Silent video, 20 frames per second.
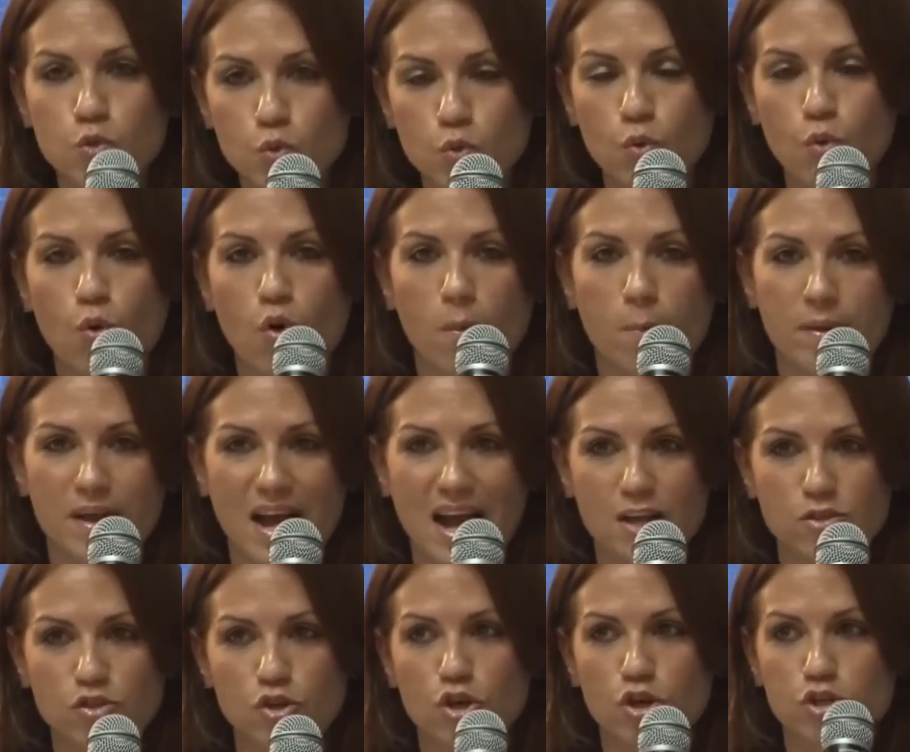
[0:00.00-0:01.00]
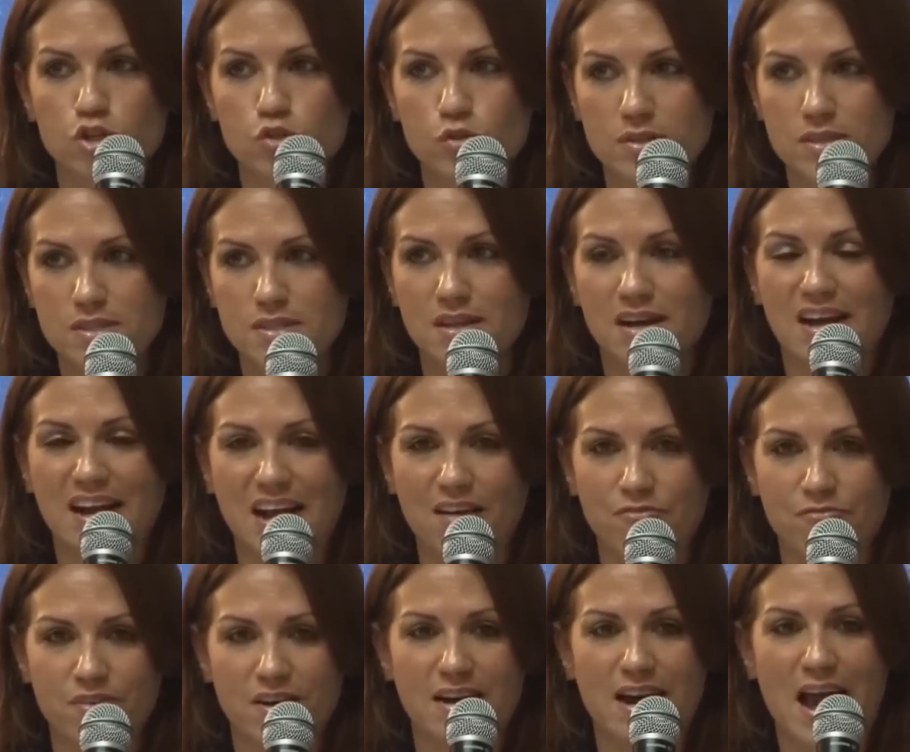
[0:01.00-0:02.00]
tout opérateurs aujourd'hui en
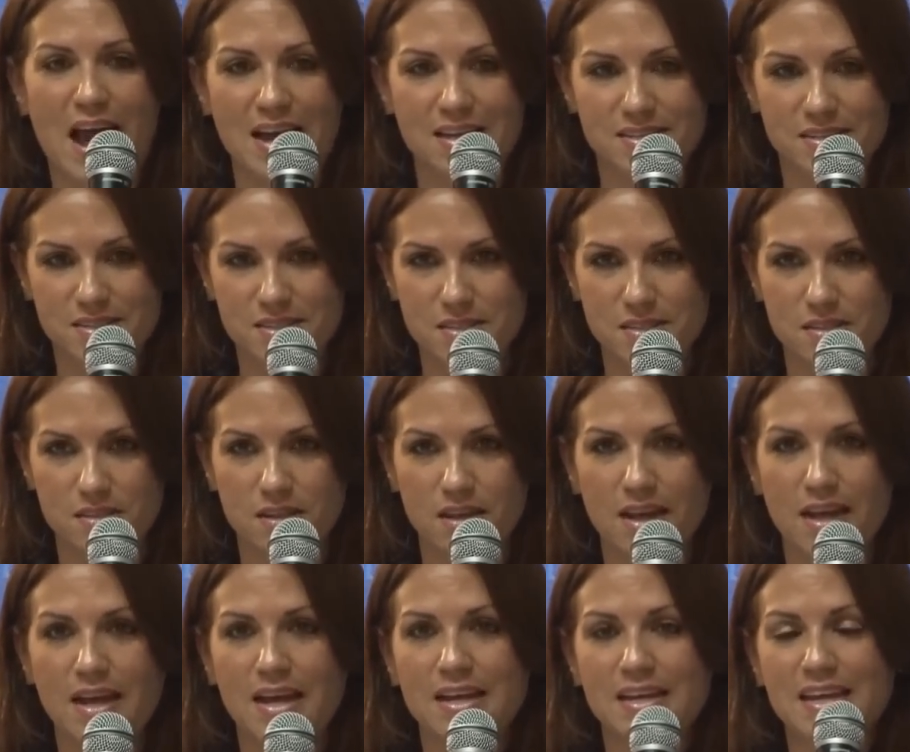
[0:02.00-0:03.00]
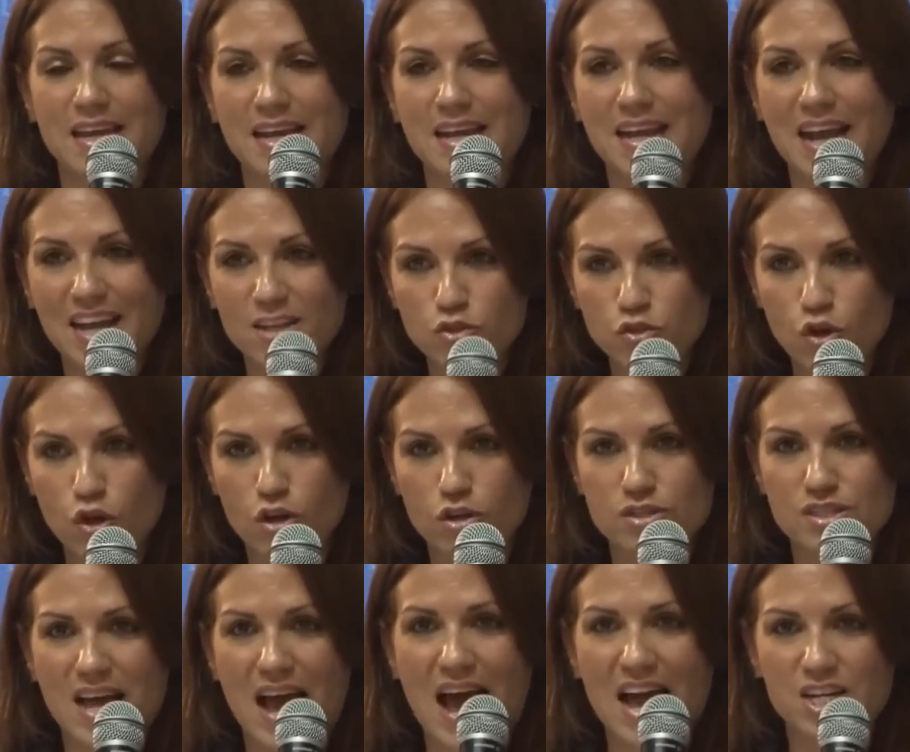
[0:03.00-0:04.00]
Cap Haïti a
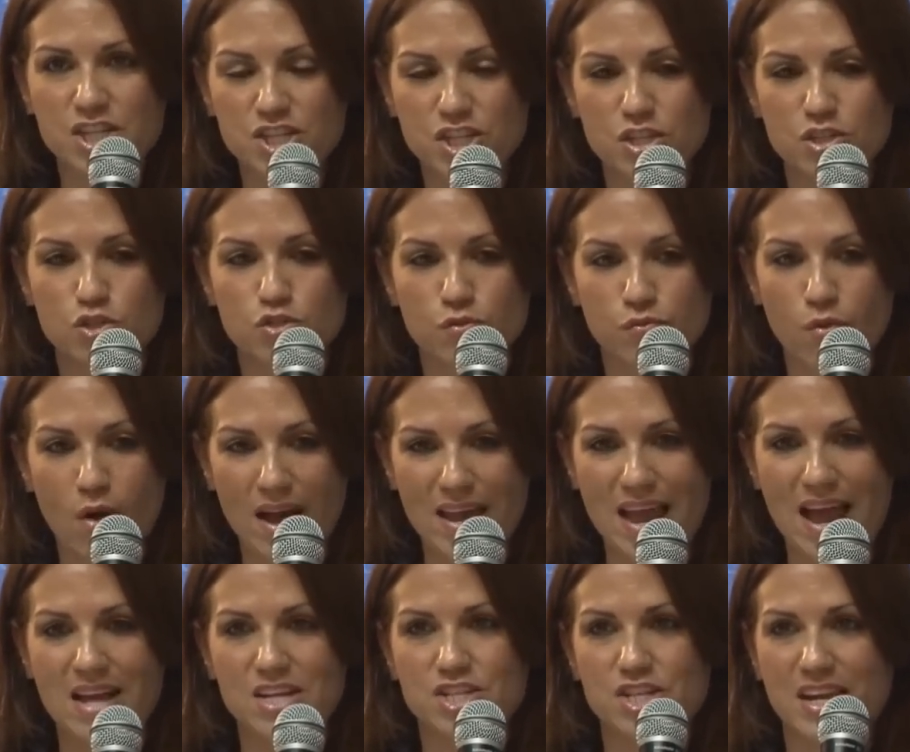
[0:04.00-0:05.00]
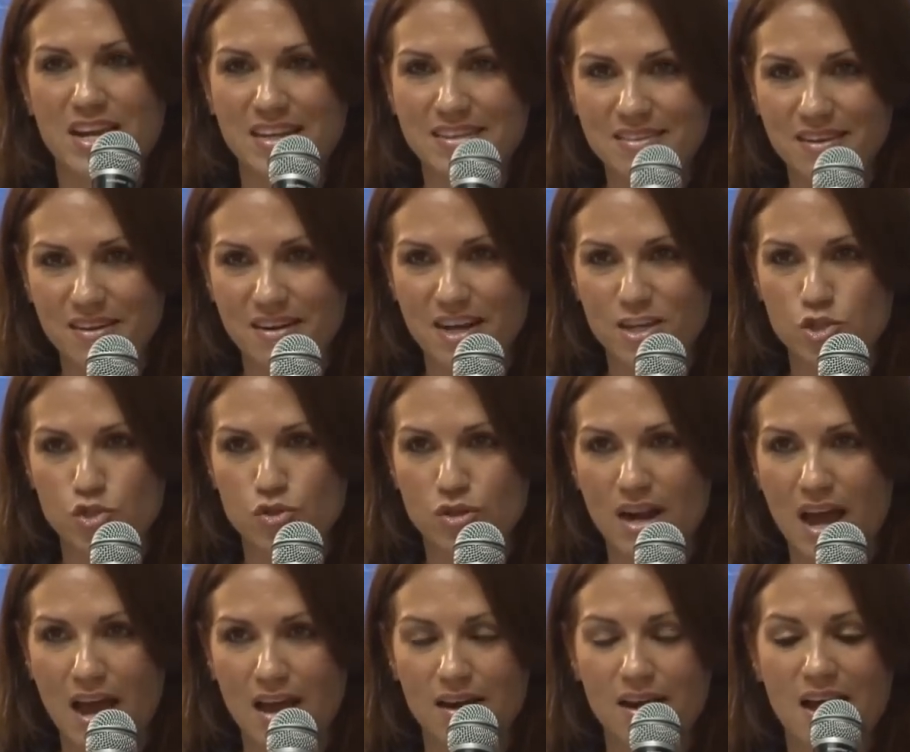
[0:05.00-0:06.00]
14 agences de voyage qui
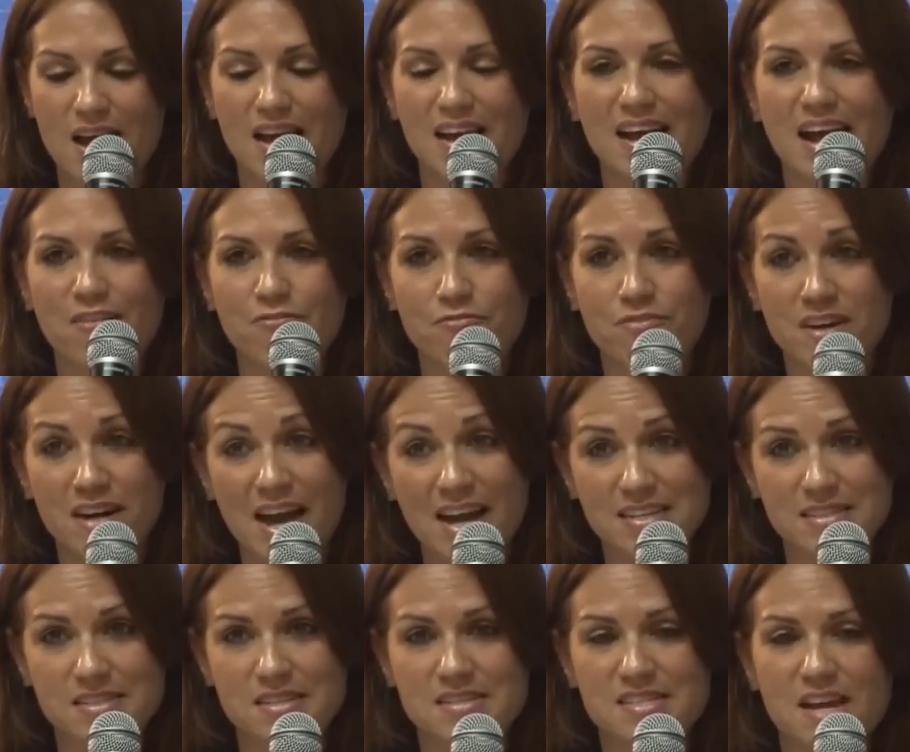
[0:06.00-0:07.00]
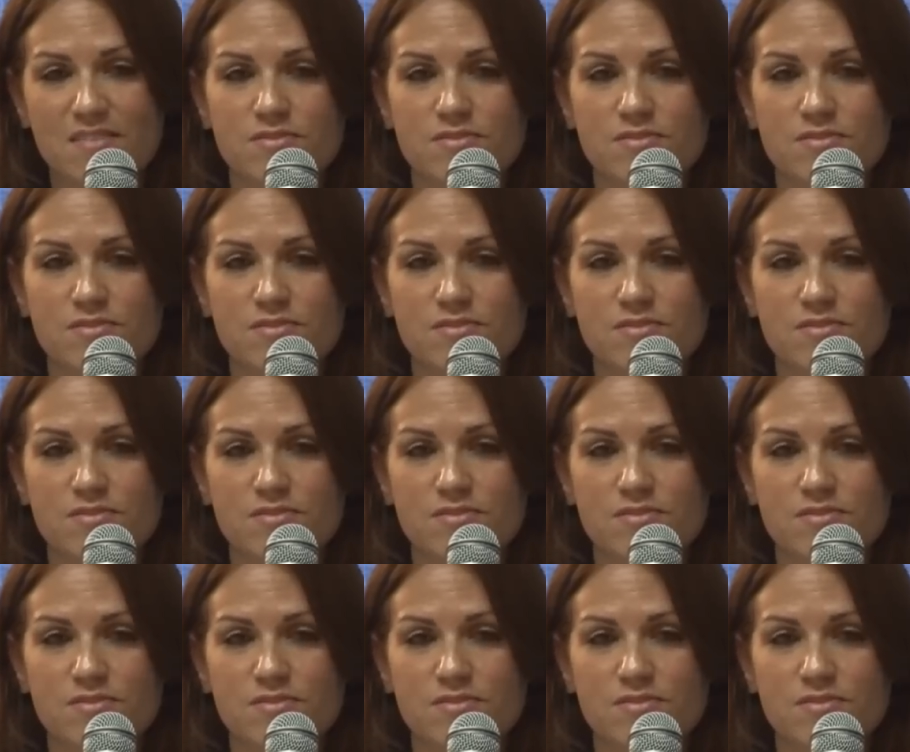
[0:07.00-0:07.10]
internasyonal en Haïti.